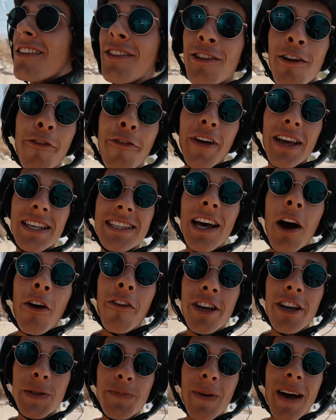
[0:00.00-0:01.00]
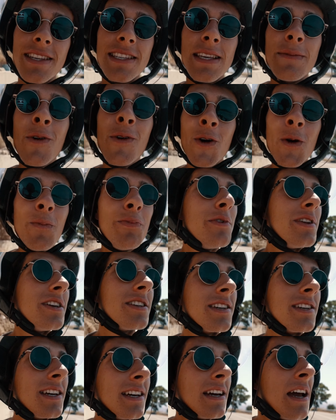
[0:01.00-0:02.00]
De faire ça en Vespa, c'est beaucoup plus
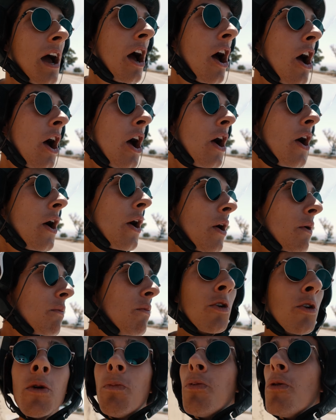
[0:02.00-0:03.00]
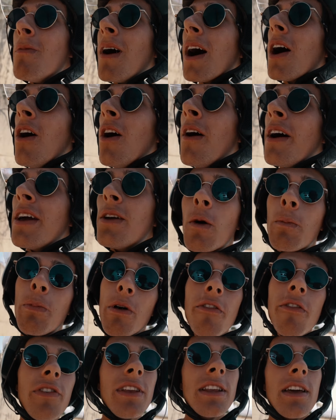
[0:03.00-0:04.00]
léger, beaucoup plus marrant et on
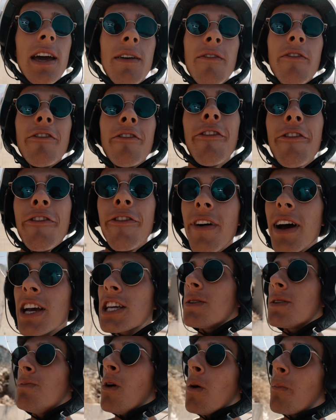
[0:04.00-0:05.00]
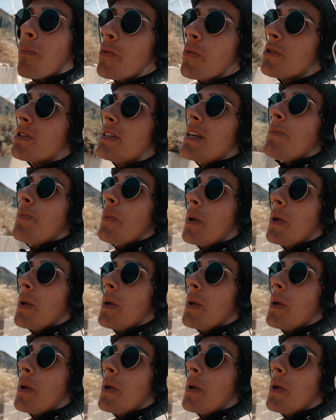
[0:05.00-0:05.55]
profite quand même vachement plus des